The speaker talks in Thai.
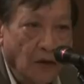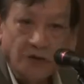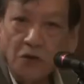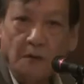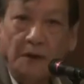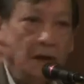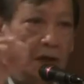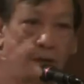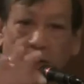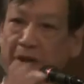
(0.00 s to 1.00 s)
โดยสรุปแล้ว
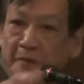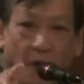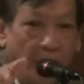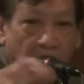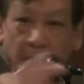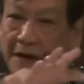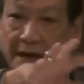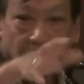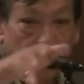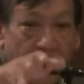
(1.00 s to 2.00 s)
คือปิ้นป้อนกันไป
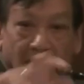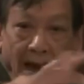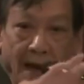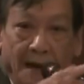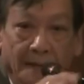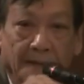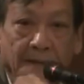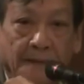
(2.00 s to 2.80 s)
ได้จนได้อะครับ